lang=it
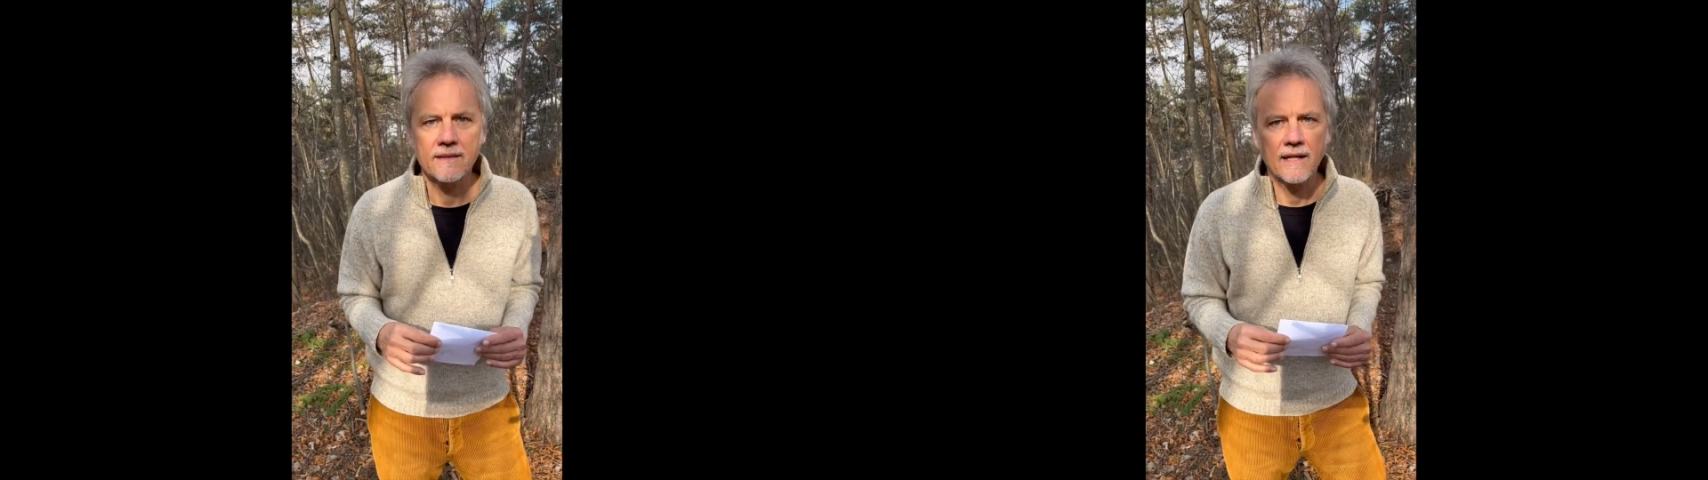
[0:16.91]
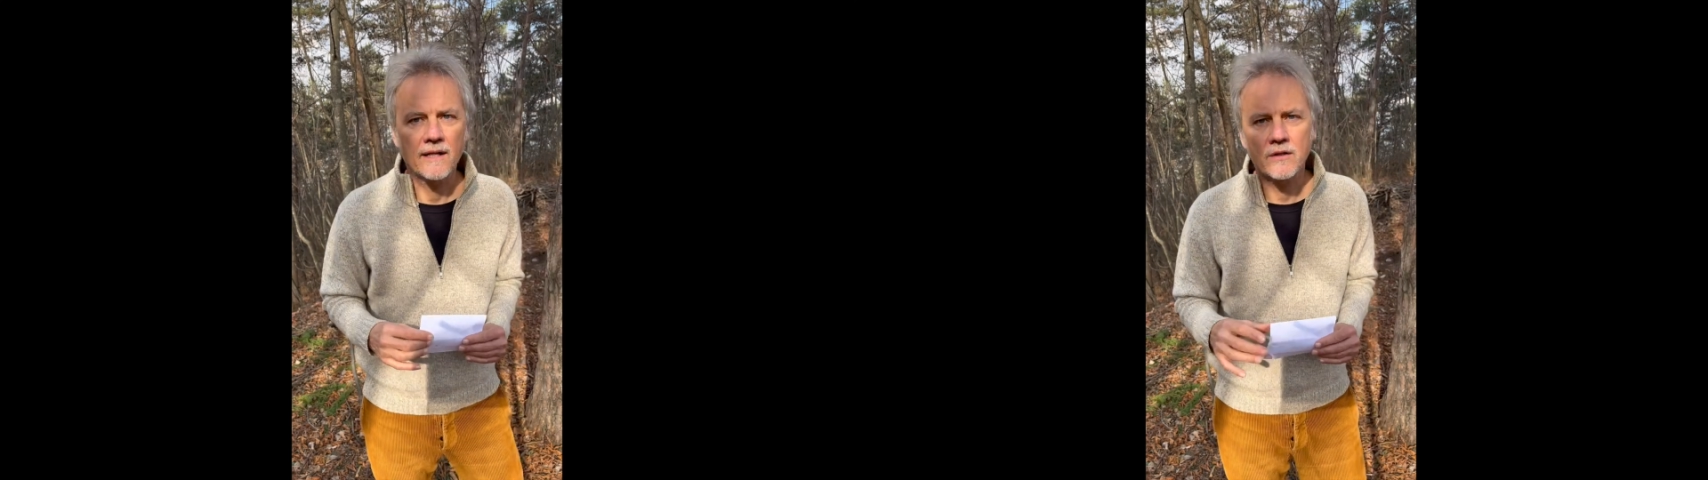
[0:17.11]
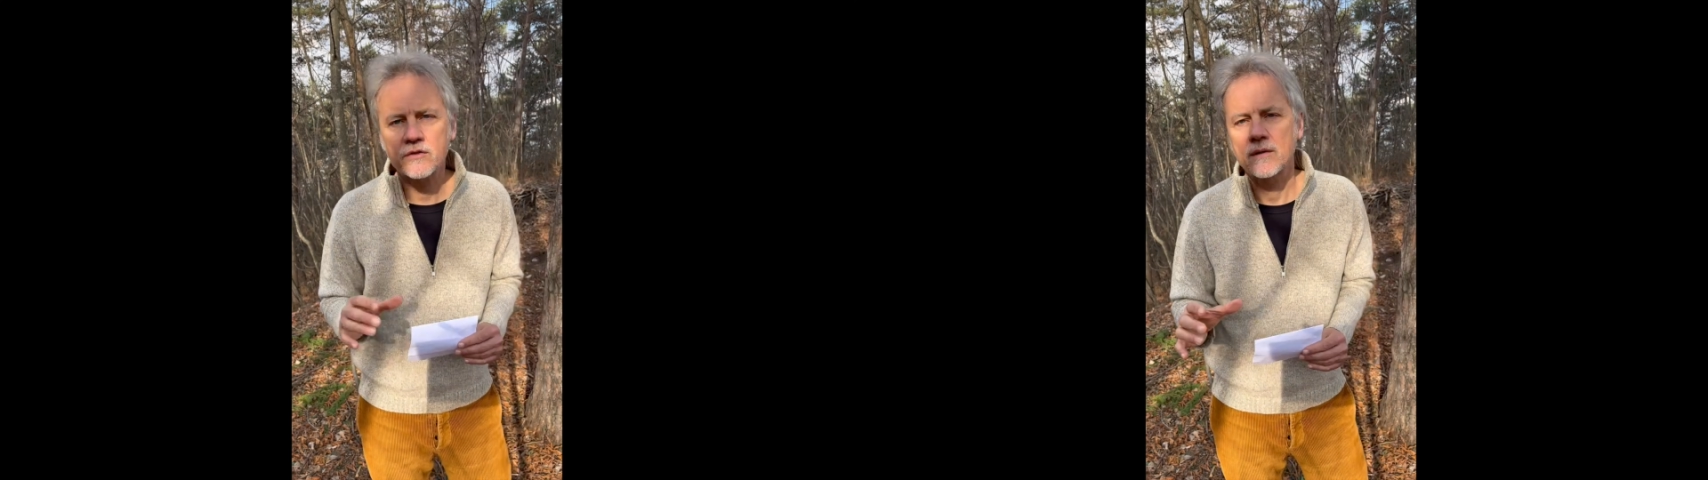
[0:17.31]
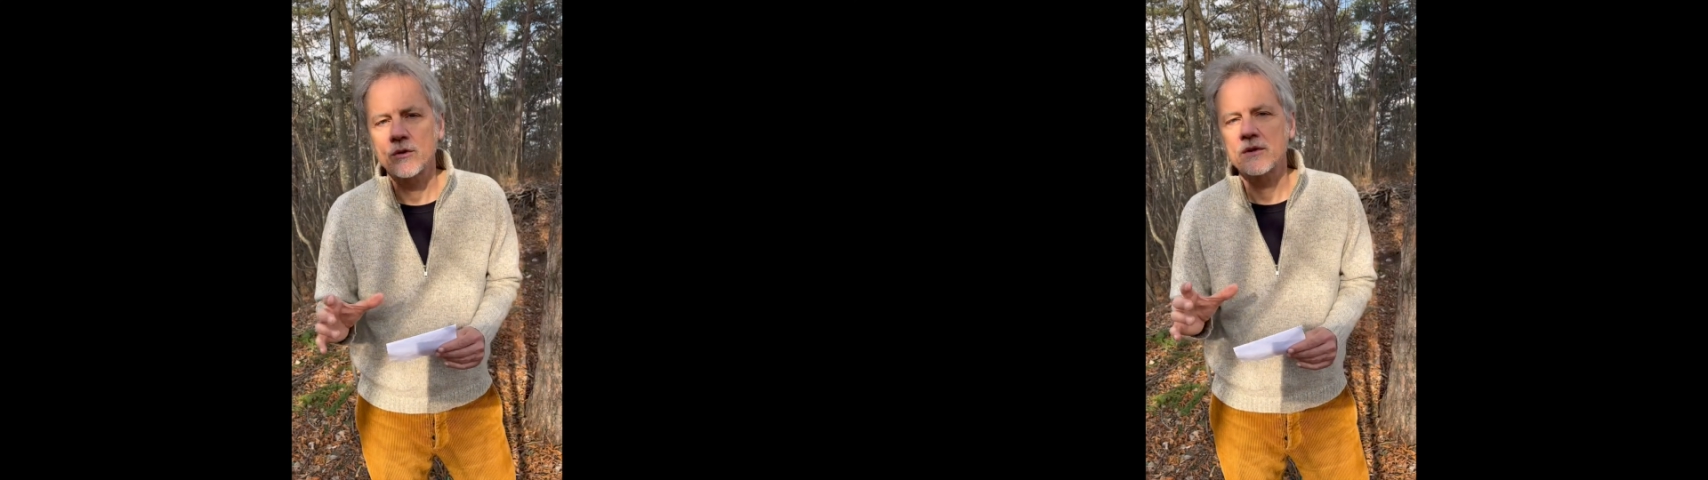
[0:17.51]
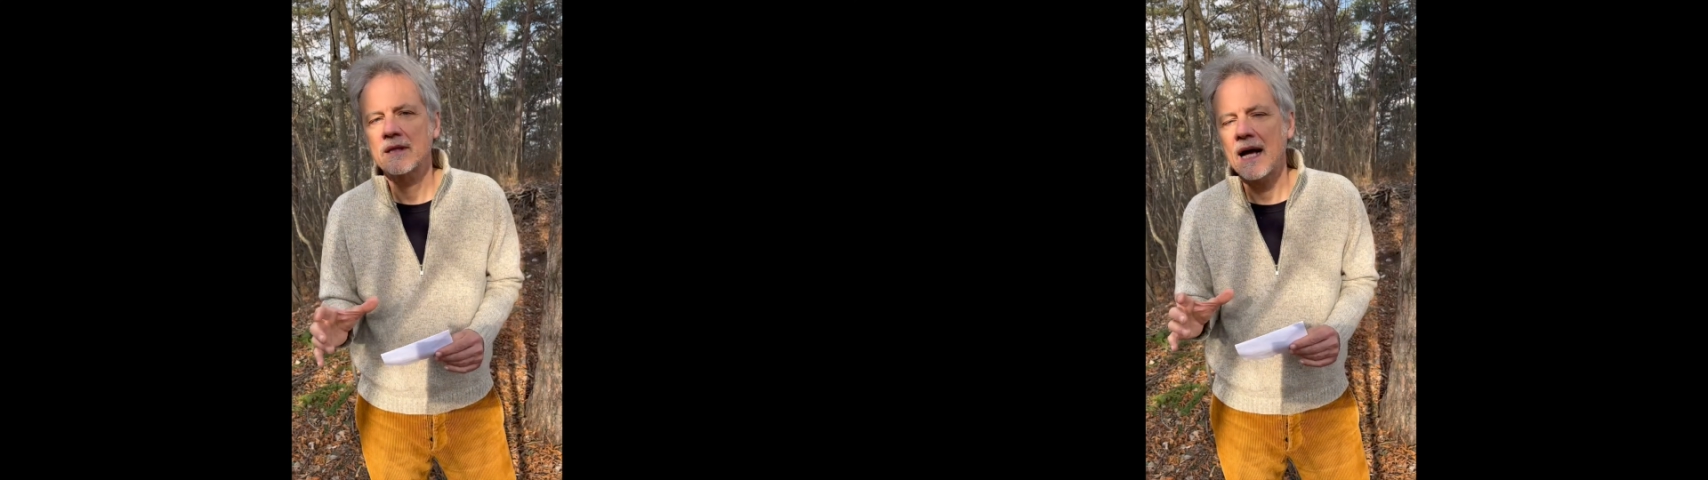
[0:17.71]
che le nostre
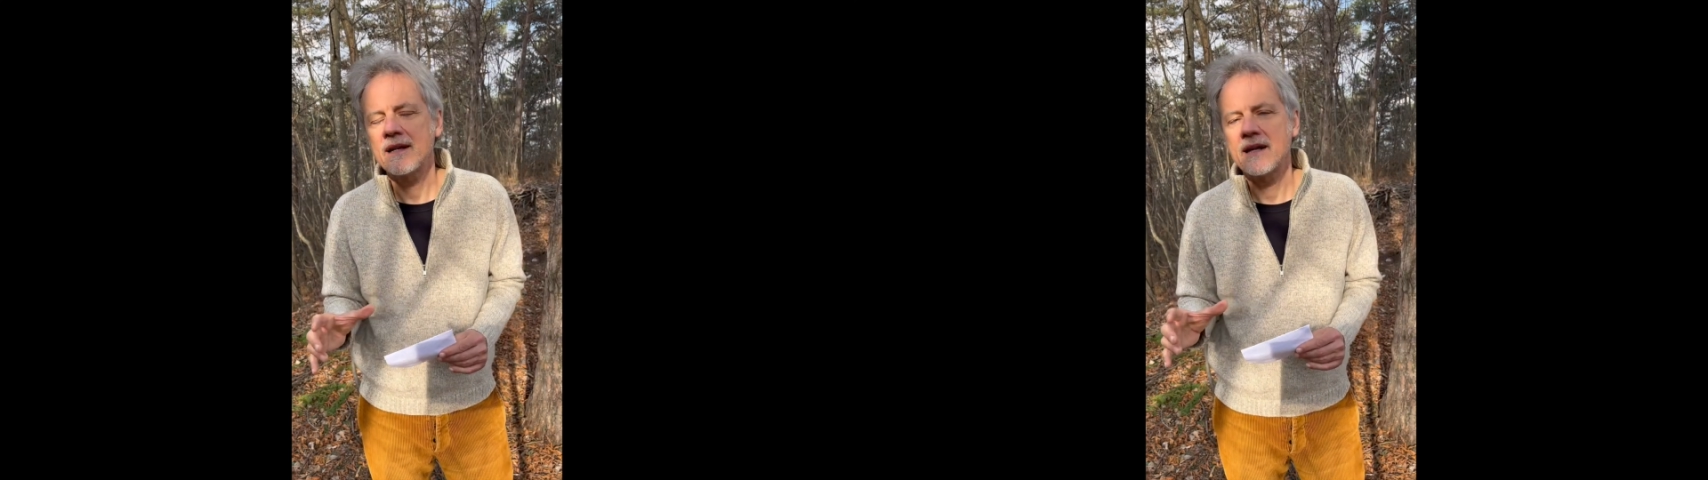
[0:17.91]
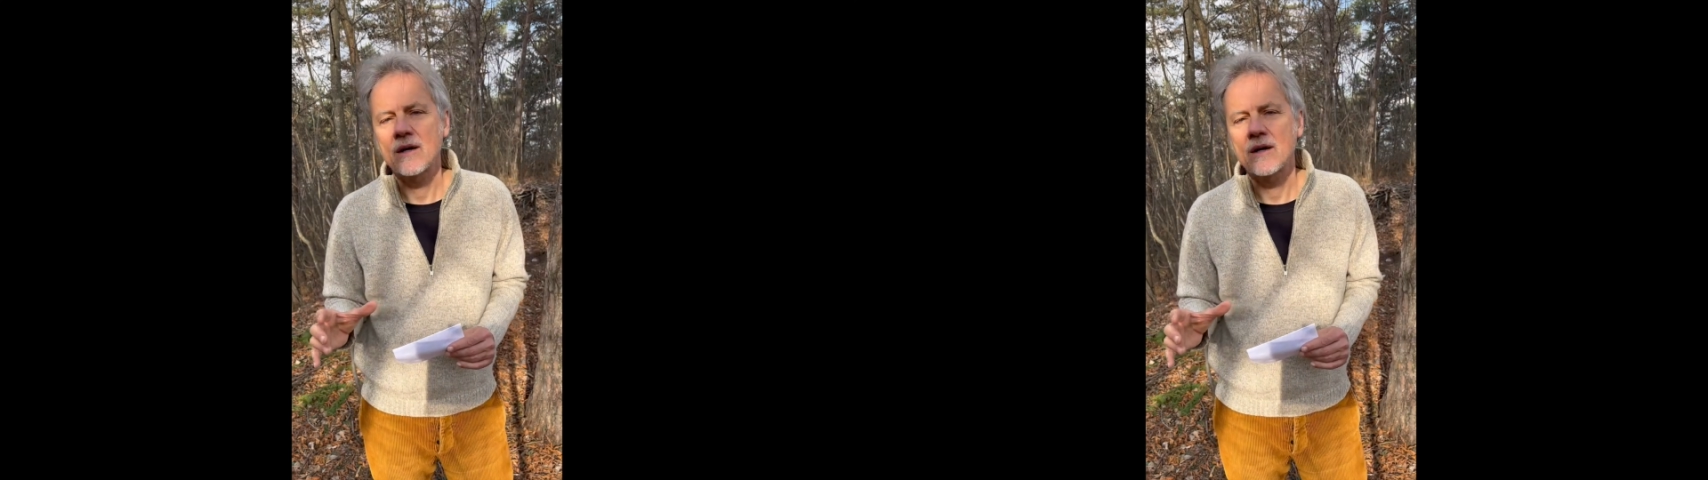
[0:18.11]
montagne